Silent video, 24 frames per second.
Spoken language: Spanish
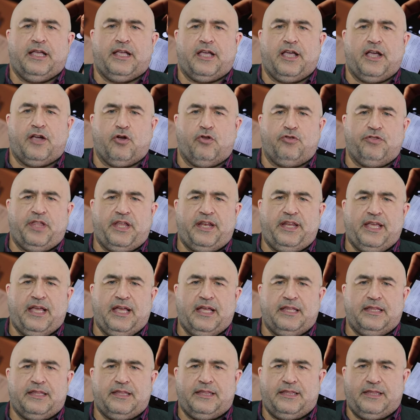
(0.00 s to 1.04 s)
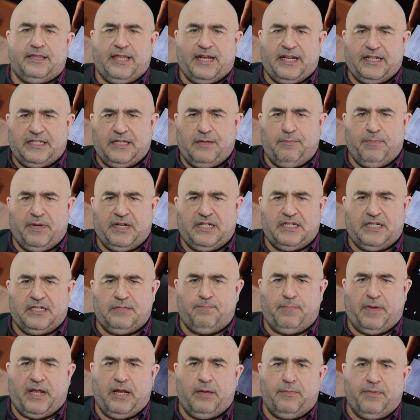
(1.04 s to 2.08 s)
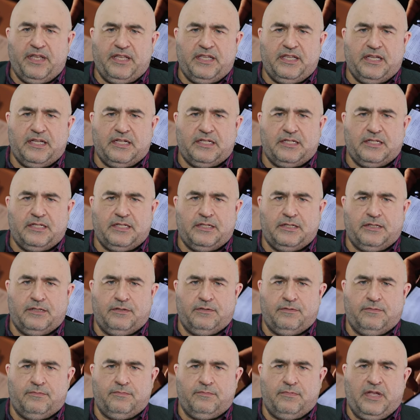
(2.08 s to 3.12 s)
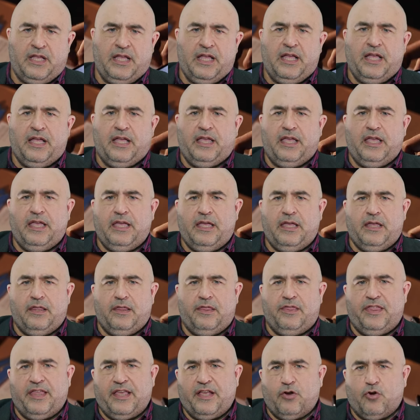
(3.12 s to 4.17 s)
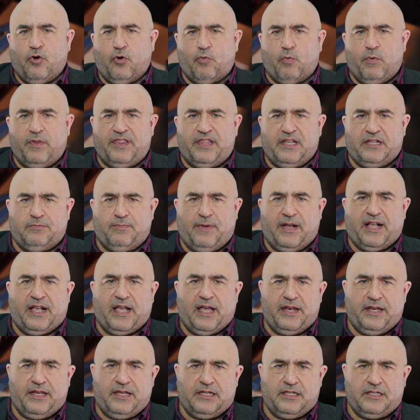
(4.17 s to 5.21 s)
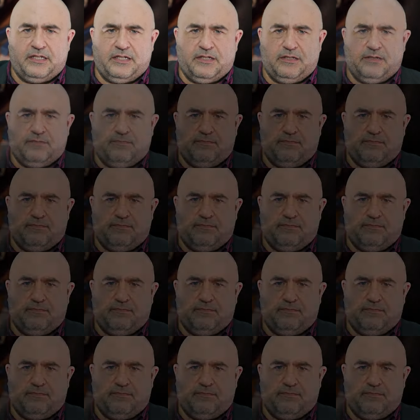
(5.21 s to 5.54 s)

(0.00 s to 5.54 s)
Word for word: que contenía tres empresas panameñas y cinco cuentas bancarias.